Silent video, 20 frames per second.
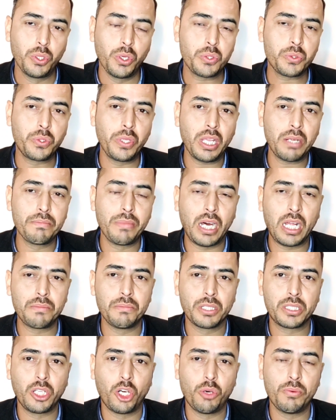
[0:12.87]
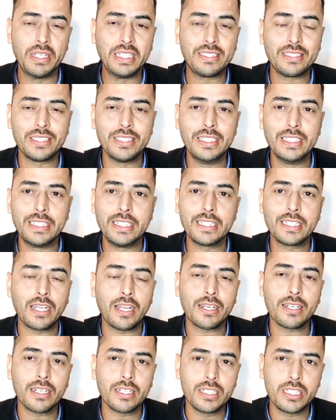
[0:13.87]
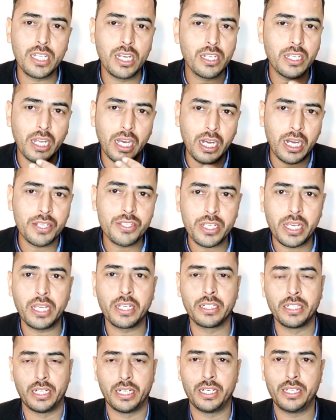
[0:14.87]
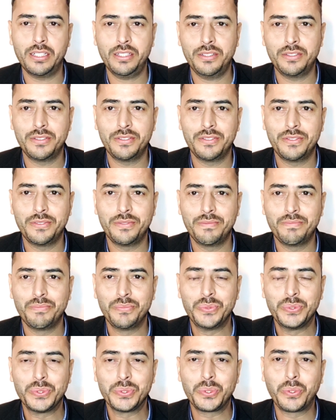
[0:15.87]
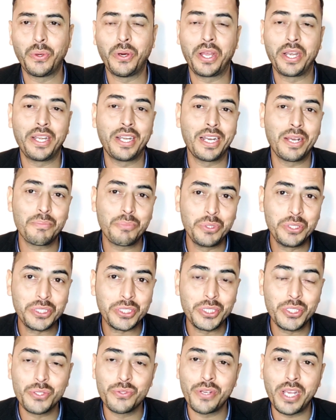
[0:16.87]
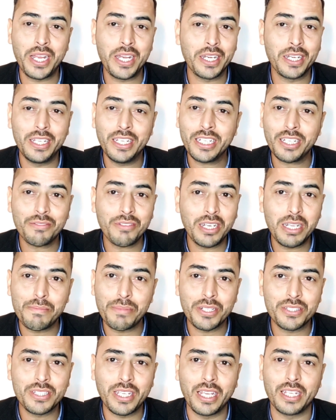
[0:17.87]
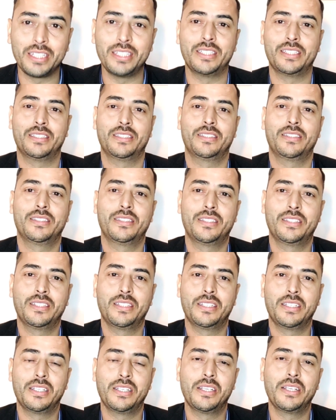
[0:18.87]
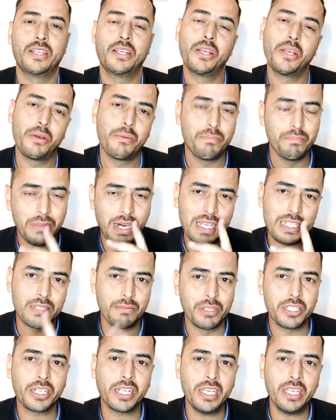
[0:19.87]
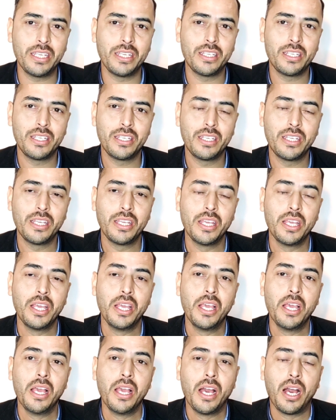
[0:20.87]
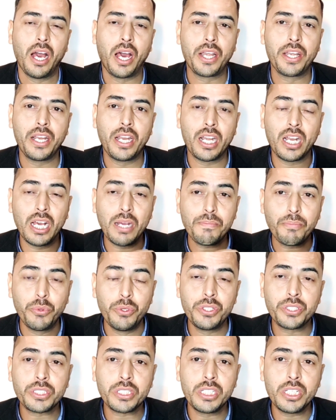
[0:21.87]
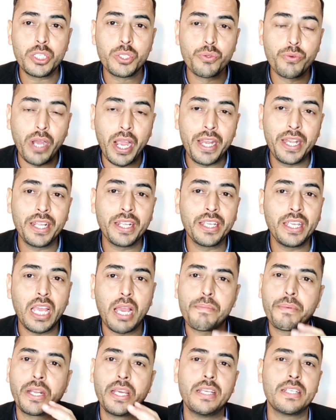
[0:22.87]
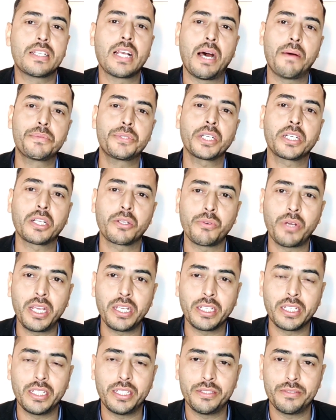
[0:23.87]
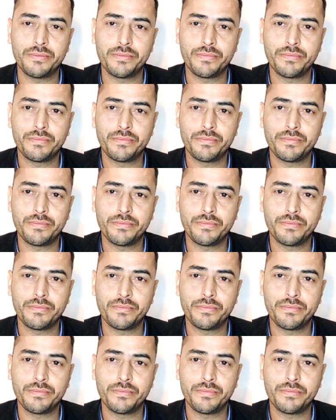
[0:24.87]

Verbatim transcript: दोस्तों एक बात बताओ भाई सीईटी e का अगर रिज़ल्ट आ जाएगा तो हरियाणा पुलिस की ज्वाइनिंग नहीं करवानी पड़ जाएगी बात समझ गए हरियाणा पुलिस की ज्वाइनिंग ये अपने हिसाब से करवाएंगे